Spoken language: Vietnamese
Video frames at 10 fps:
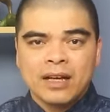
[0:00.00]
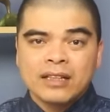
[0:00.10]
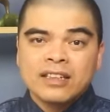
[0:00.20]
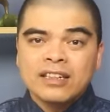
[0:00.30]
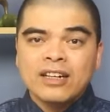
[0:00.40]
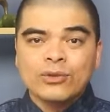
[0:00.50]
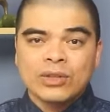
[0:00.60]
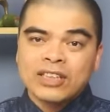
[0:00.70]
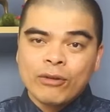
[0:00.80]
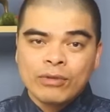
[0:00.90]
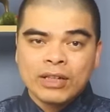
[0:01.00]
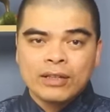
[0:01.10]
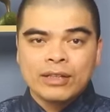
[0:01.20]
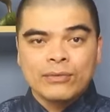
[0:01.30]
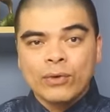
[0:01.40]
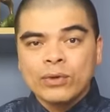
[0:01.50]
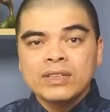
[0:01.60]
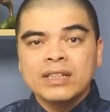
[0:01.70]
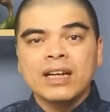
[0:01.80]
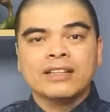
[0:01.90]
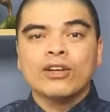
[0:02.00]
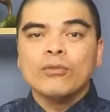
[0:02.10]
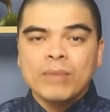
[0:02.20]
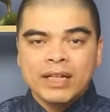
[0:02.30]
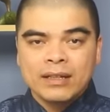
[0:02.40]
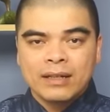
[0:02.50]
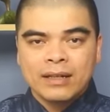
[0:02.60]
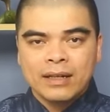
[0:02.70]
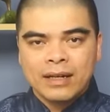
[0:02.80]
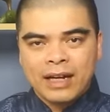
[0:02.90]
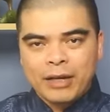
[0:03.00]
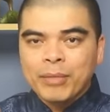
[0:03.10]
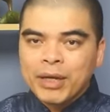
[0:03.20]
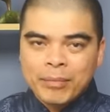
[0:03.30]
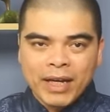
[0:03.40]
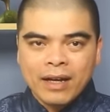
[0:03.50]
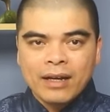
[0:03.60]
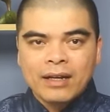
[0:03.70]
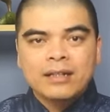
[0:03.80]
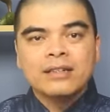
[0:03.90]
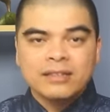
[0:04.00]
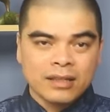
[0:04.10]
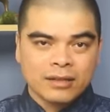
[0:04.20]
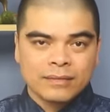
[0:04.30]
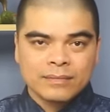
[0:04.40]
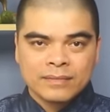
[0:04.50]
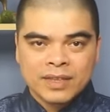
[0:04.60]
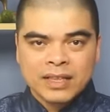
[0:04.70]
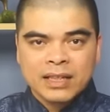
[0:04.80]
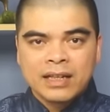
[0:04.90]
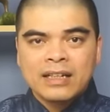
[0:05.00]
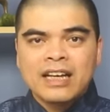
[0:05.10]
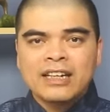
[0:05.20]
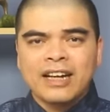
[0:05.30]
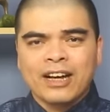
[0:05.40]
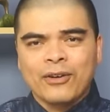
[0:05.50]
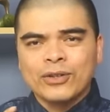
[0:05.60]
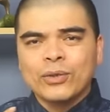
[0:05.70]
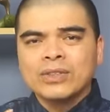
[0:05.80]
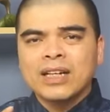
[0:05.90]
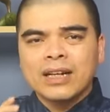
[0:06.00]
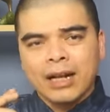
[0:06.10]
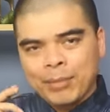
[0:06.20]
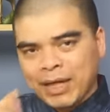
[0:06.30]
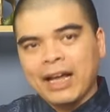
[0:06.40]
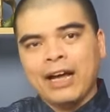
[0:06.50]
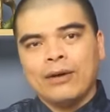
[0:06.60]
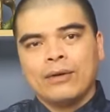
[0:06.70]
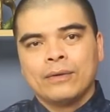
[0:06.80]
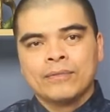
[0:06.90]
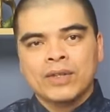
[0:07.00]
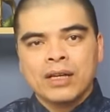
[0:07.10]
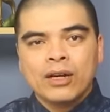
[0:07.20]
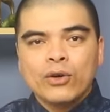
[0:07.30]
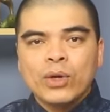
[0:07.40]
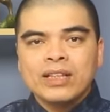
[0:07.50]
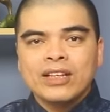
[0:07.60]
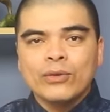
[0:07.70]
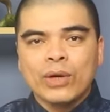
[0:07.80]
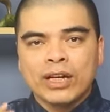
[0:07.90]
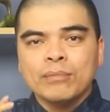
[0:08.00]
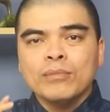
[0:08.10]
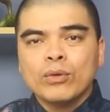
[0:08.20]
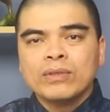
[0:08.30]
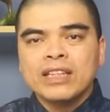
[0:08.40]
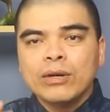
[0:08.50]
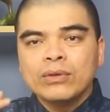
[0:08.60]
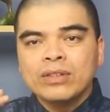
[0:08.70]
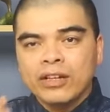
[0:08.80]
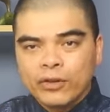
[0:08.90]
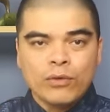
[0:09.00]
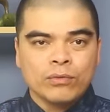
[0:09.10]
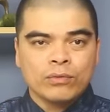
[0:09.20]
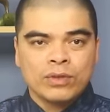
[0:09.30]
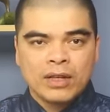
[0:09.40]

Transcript: những người tuổi rồng ấy thì vốn dĩ là thông minh lại mạnh mẽ cương trực nên là có tố chất làm lãnh đạo luôn theo đuổi cái mục tiêu tới cùng